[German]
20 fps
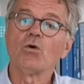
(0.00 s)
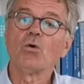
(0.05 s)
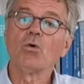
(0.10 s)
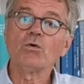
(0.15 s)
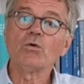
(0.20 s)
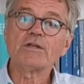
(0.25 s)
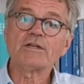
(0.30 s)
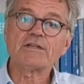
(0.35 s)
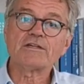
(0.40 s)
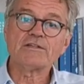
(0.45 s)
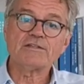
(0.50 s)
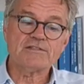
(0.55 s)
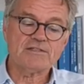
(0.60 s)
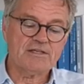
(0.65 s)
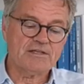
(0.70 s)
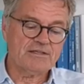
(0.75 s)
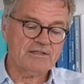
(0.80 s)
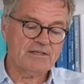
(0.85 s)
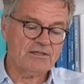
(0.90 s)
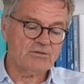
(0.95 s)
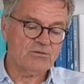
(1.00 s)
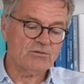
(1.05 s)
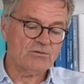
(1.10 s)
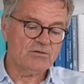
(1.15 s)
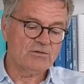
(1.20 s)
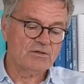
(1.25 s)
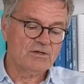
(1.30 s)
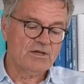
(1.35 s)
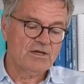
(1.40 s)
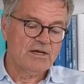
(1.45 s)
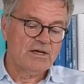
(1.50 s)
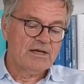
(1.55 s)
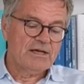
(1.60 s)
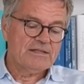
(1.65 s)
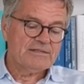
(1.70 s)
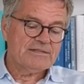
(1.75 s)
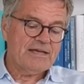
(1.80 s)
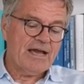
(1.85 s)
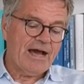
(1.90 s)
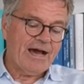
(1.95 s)
ohne Kriegserklärung.
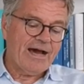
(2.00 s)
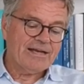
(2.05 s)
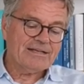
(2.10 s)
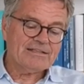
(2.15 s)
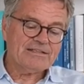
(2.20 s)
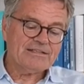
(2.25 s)
Der